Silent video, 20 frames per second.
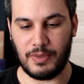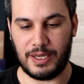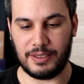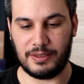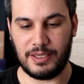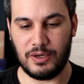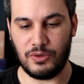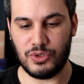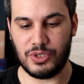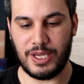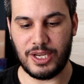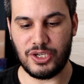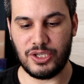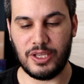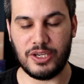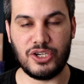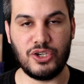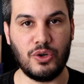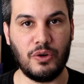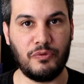até no site
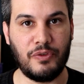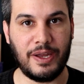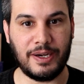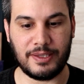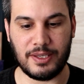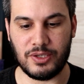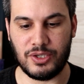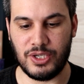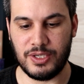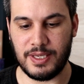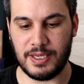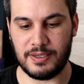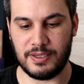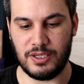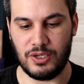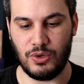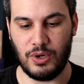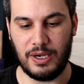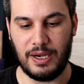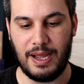das Girofertas diz
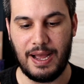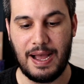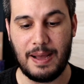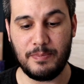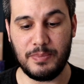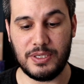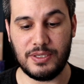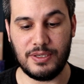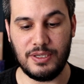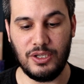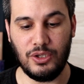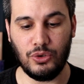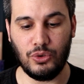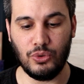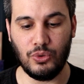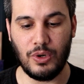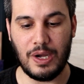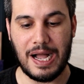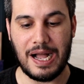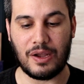assim, olha,
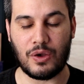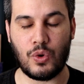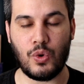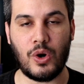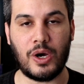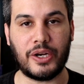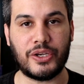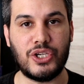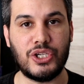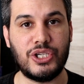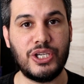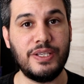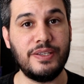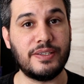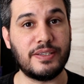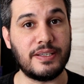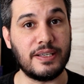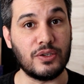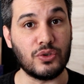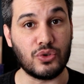absinto, acorde de
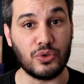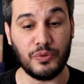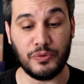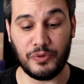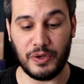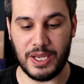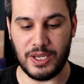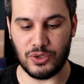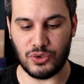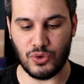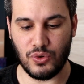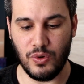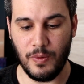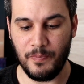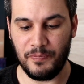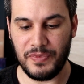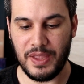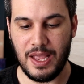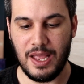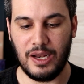incenso fresco,
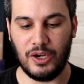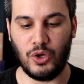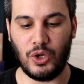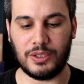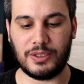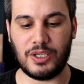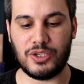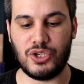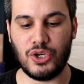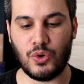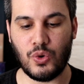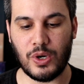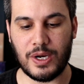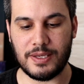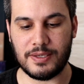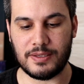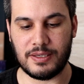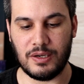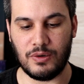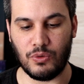notas de
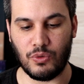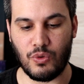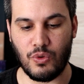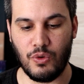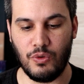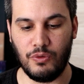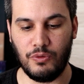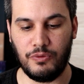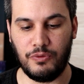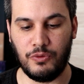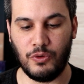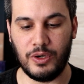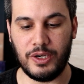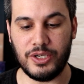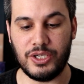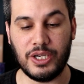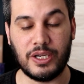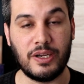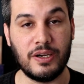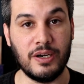coração com folha
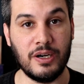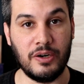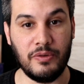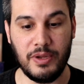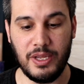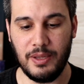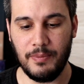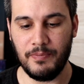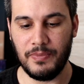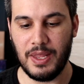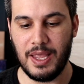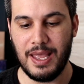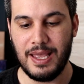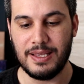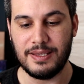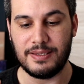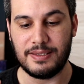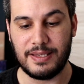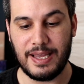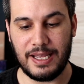de curry,
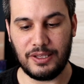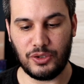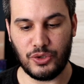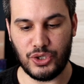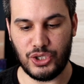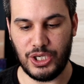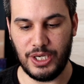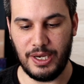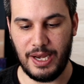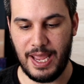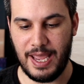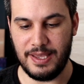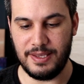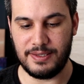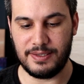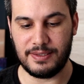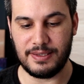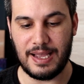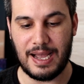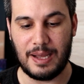cedro
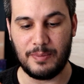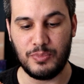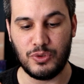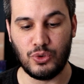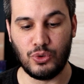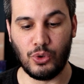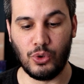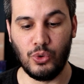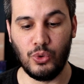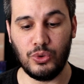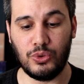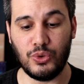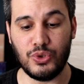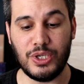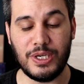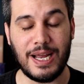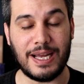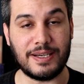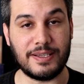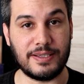chinês, absoluto
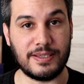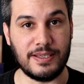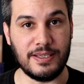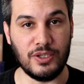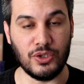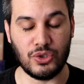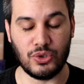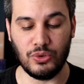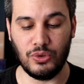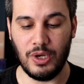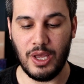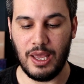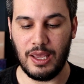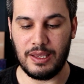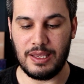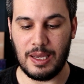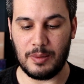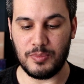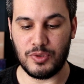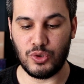de narciso
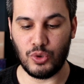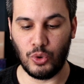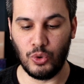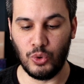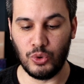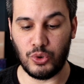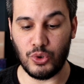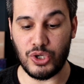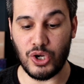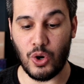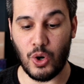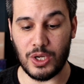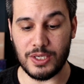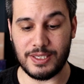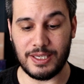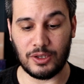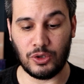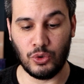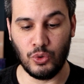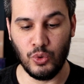e absoluto de
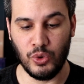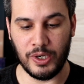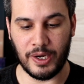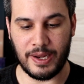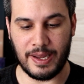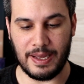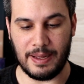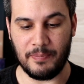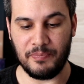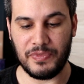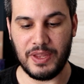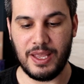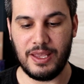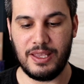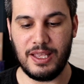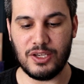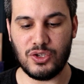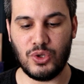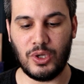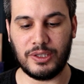rosa turca,
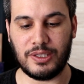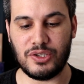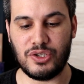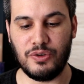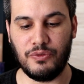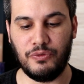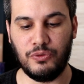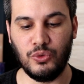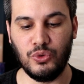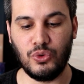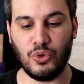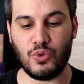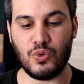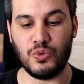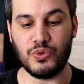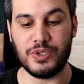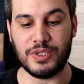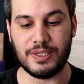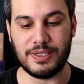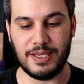e as notas de fundo
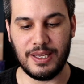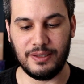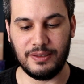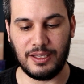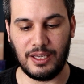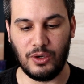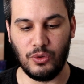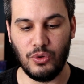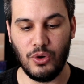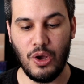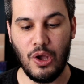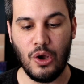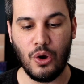com sândalo,